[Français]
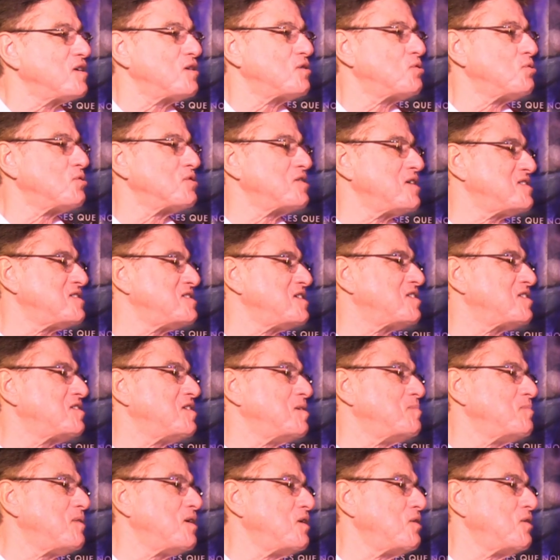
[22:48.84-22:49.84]
Et donc il y a
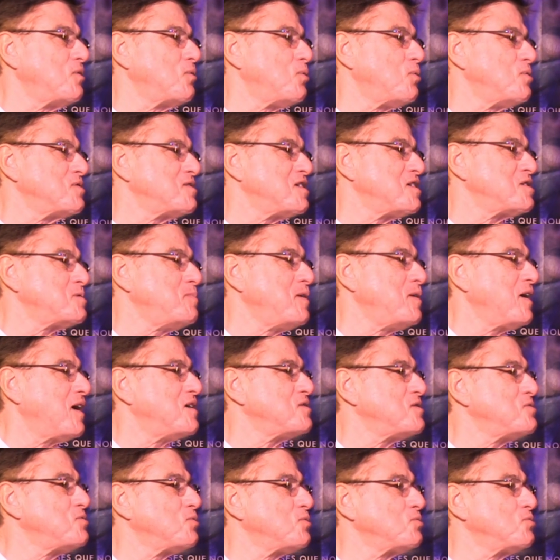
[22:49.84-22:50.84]
certainement une grosse
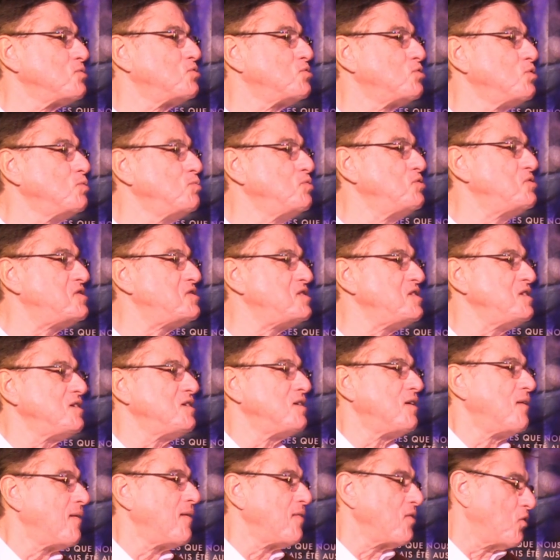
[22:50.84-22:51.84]
inspiration de
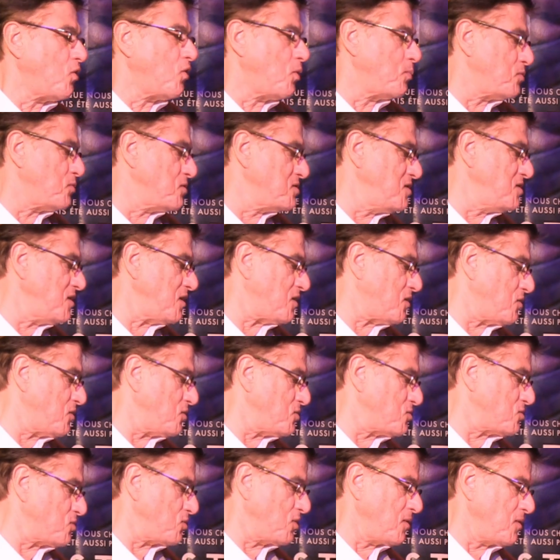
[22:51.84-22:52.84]
Debussy. On peut dire
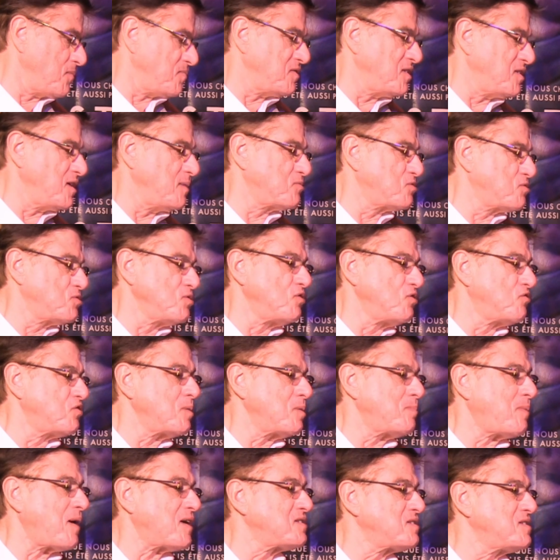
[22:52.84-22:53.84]
que ce Neptune
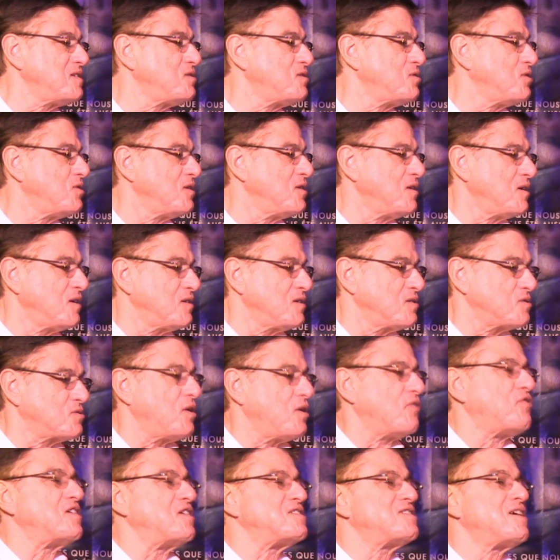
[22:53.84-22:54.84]
fait partie de...
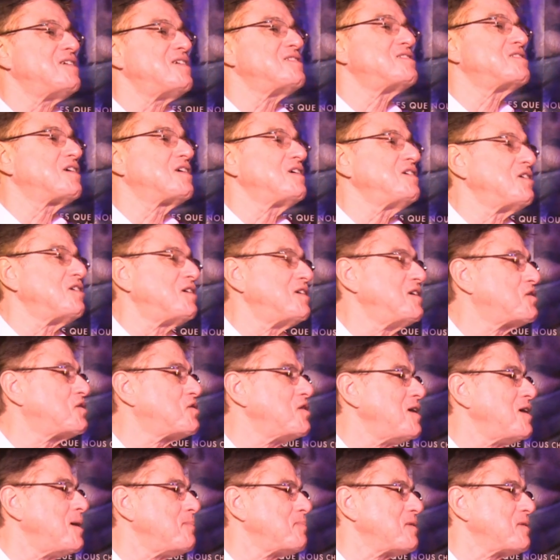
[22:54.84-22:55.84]
Enfin, ça inscrit dans l'école